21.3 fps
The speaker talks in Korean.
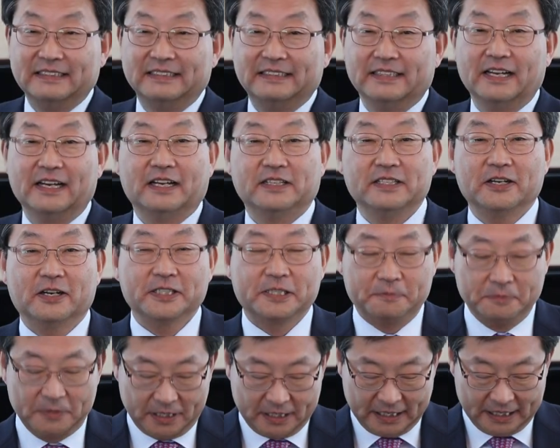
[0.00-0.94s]
예
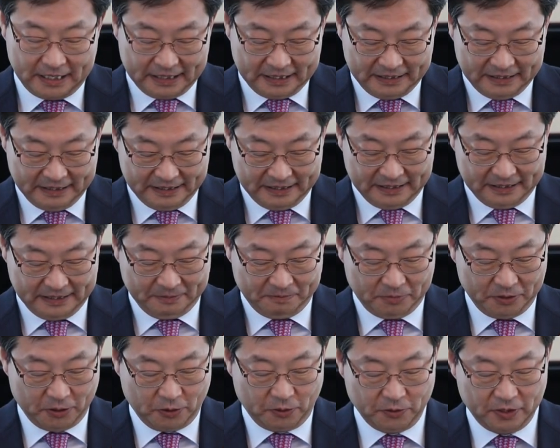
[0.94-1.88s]
안녕하십니까. 어,
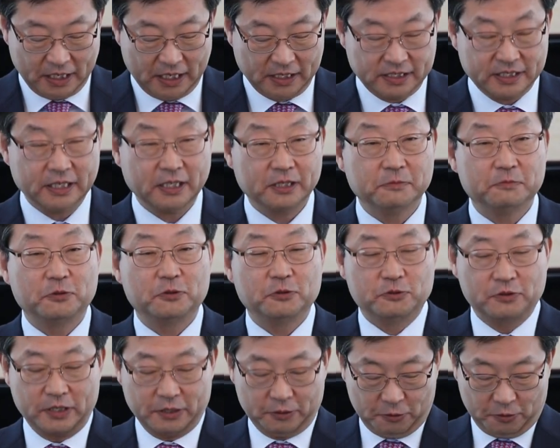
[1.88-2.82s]
무더운 날씨에도
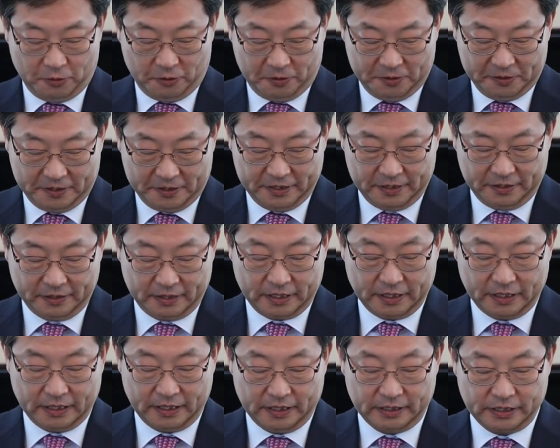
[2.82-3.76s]
불구하고
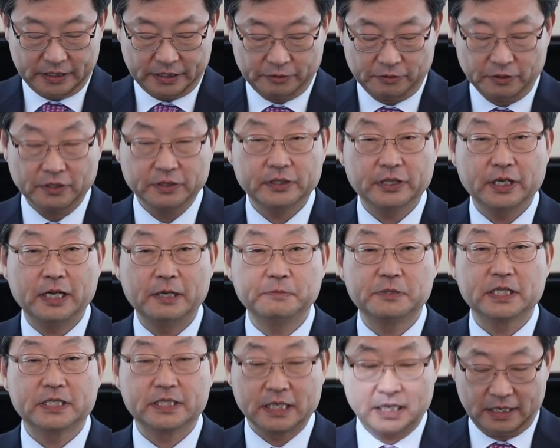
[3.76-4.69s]
이렇게 직원
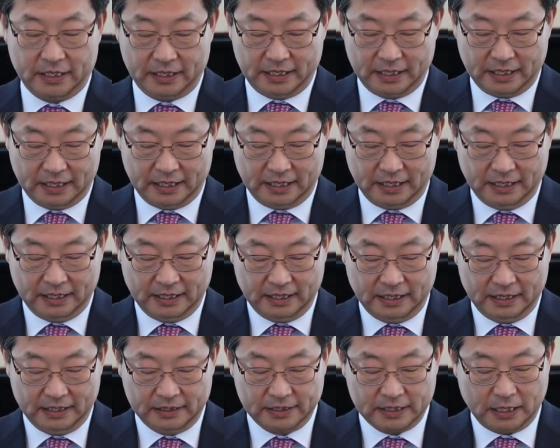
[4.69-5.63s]
퇴임식 자리에
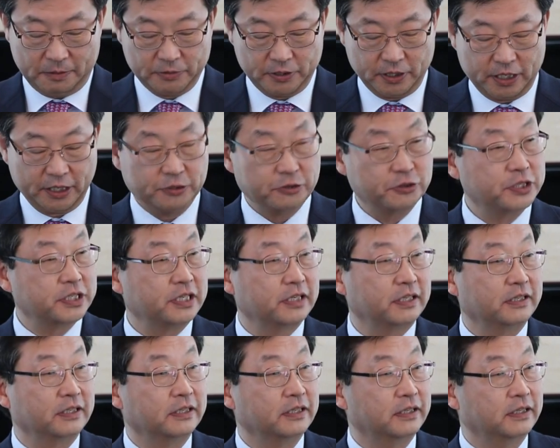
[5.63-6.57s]
참석해
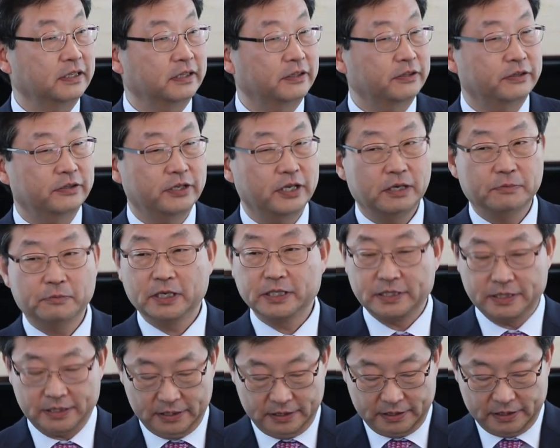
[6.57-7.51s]
주신
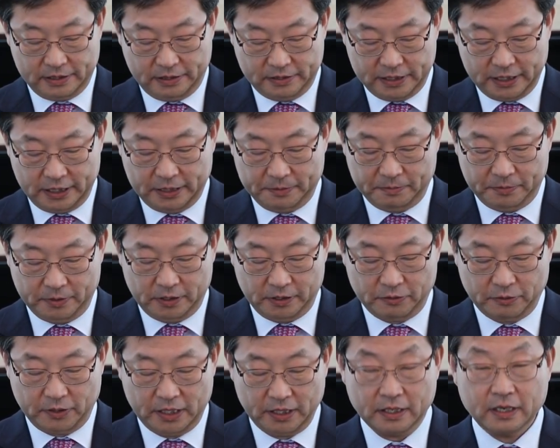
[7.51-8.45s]
퇴임하시는
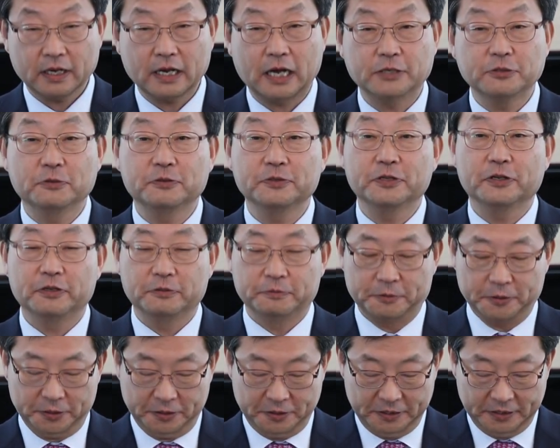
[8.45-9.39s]
선생님들과 가족
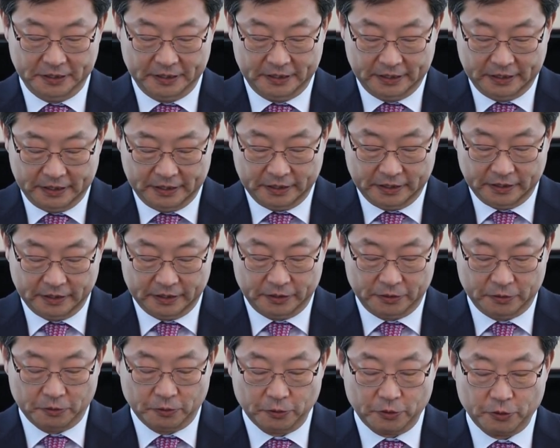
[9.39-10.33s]
여러분
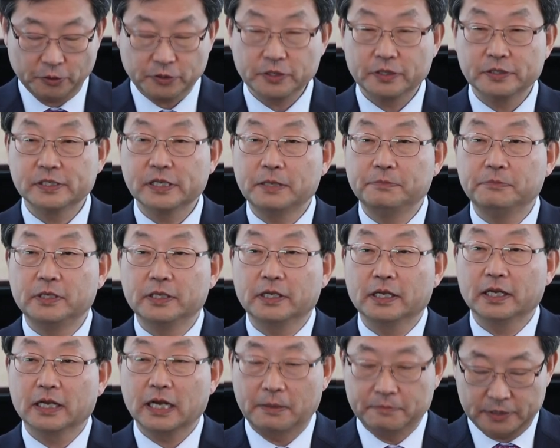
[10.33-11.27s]
그리고 교직원
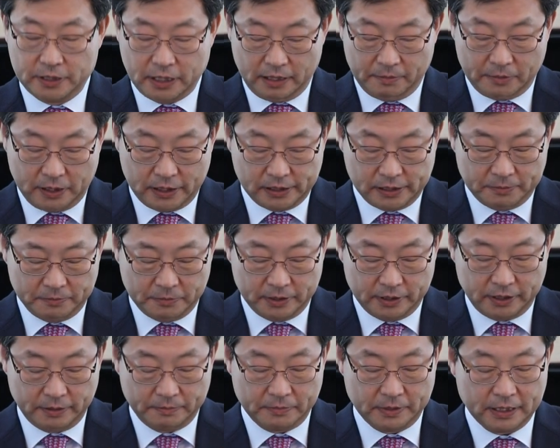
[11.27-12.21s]
선생님들께 감사의
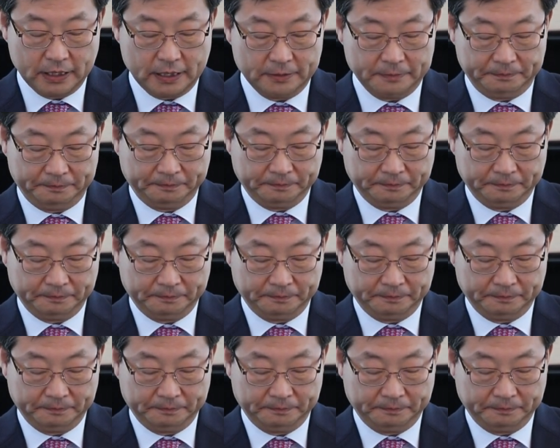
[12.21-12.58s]
말씀을 드립니다.